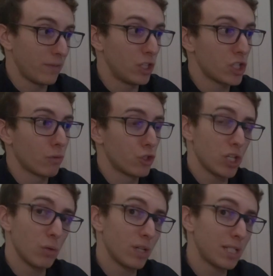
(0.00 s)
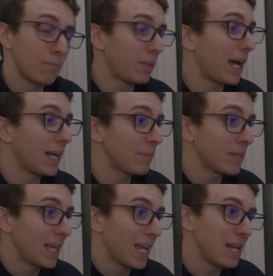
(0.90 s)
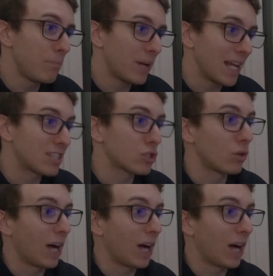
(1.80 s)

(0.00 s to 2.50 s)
vi dicevo, 5 esemplari e il prezzo